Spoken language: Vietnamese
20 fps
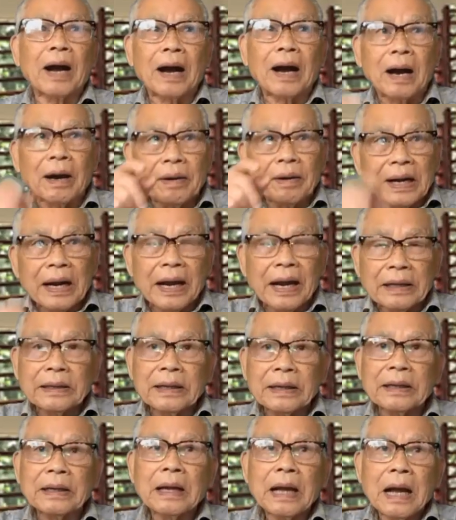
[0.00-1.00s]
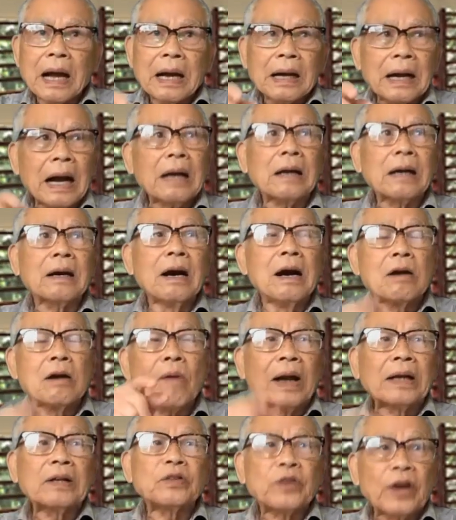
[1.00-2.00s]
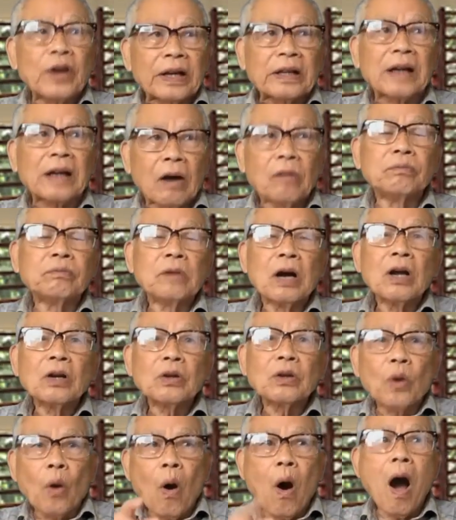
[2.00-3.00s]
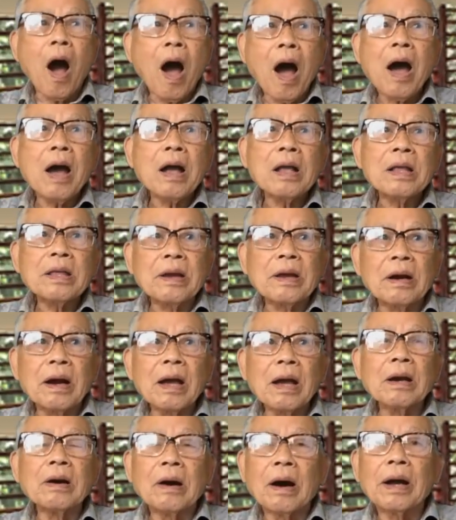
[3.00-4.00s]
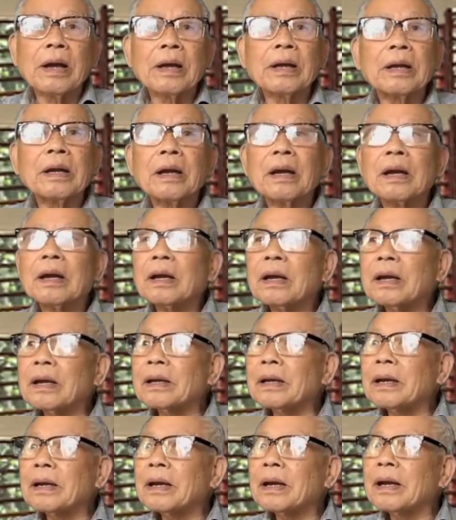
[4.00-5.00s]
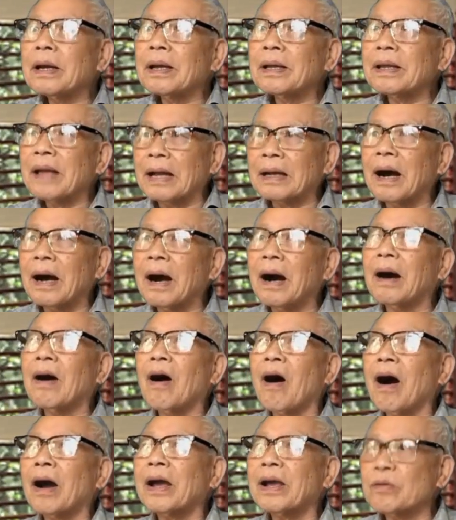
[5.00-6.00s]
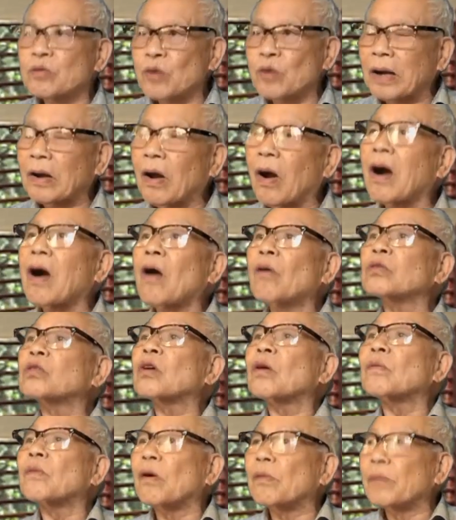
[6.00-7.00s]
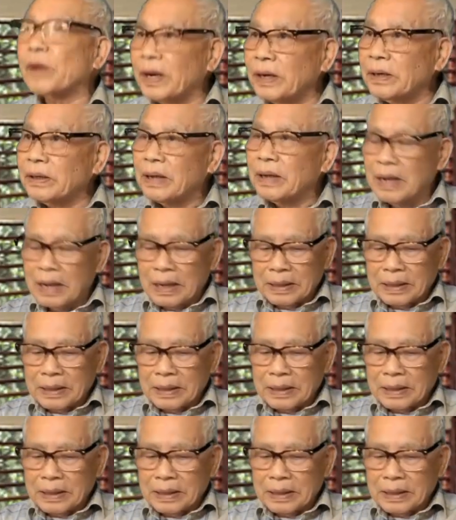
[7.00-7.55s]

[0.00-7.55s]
mà ở đây thì các cơ quan truyền thông do những cái người nhà thờ họ kiểm soát, họ không cho phổ biến.